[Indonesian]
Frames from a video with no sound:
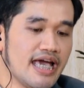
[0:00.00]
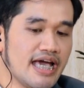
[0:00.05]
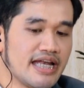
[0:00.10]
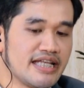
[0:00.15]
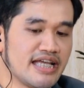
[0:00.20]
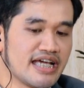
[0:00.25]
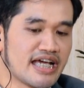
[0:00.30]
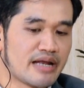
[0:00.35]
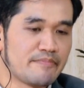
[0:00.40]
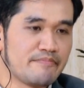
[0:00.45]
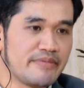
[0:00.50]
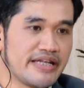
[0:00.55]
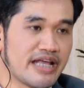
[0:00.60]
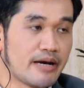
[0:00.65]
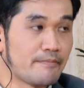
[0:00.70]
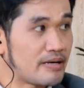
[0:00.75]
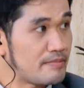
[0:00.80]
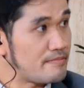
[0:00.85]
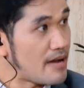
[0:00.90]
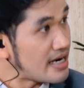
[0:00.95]
dengan
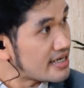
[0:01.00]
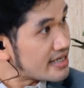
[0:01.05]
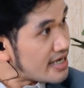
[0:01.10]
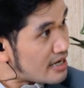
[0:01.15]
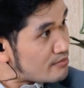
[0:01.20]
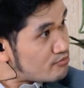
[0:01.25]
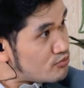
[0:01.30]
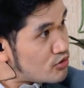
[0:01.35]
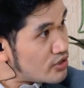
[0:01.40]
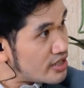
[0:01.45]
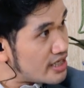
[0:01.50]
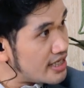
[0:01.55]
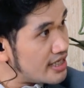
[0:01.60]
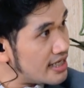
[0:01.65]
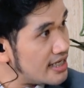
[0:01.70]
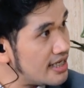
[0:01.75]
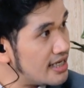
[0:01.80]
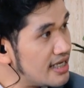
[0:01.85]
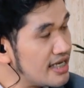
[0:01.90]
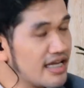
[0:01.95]
bidang perbankan
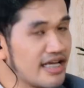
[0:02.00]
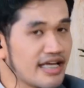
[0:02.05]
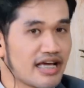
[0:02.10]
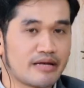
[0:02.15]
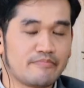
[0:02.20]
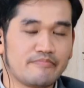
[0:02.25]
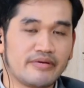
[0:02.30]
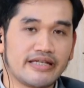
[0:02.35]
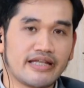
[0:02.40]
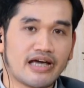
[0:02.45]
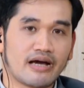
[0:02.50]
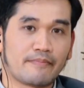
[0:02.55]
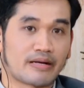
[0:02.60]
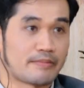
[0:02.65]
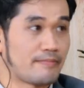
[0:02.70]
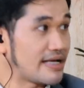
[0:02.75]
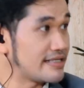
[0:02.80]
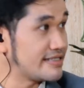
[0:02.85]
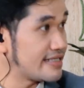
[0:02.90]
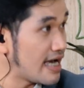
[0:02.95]
mungkin, dengan bidang
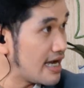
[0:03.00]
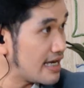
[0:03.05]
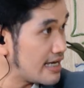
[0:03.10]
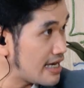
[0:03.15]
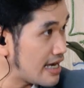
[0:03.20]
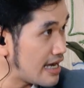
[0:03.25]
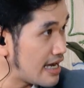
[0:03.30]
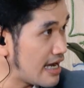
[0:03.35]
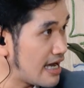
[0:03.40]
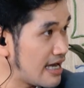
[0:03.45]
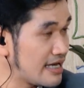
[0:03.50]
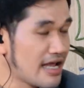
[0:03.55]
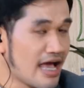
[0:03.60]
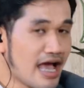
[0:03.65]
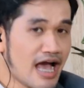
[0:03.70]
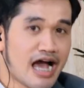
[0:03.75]
perpajakan,